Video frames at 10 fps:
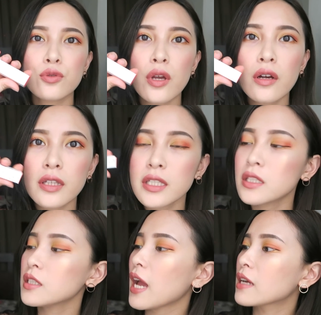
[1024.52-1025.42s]
最后第
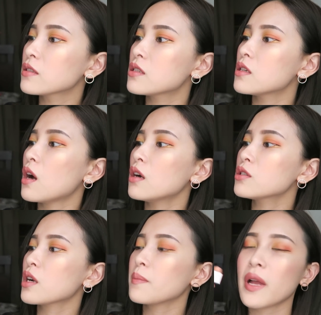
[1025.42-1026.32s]
四样是
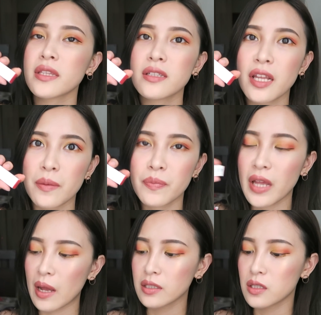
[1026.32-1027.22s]
Ultra Matte Lip，
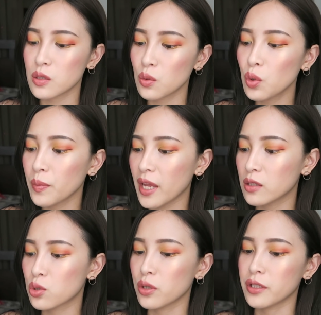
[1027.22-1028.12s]
它是雾
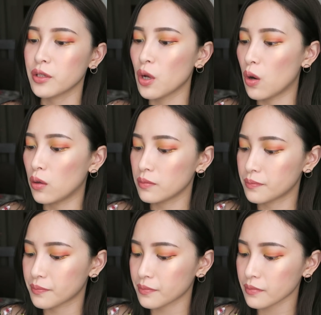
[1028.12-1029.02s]
面唇釉，
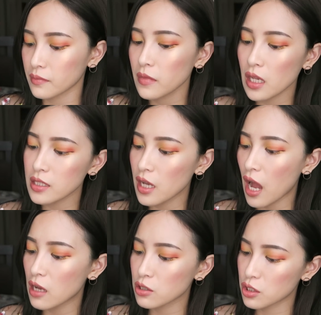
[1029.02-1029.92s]
色
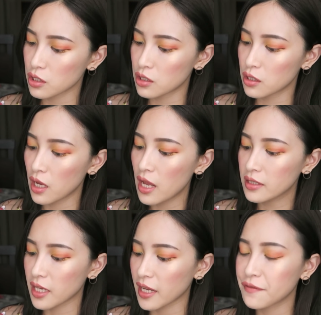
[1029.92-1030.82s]
号是
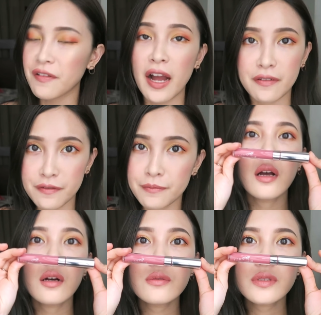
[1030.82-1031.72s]
Take Five。
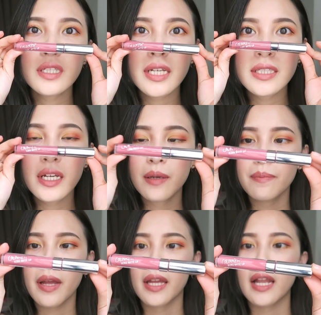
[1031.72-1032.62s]
哦，这颜色很
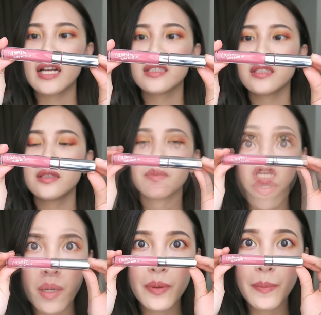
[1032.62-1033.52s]
美，它是比
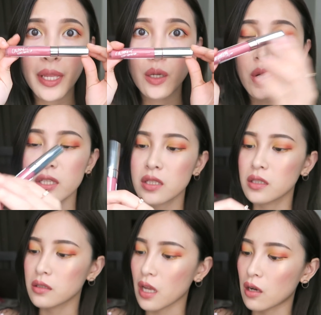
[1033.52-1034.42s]
较偏玫瑰
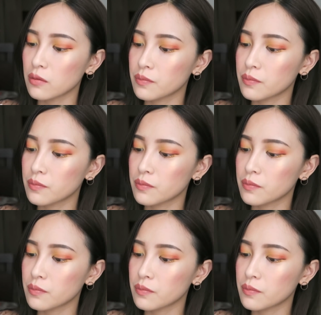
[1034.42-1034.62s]
色调，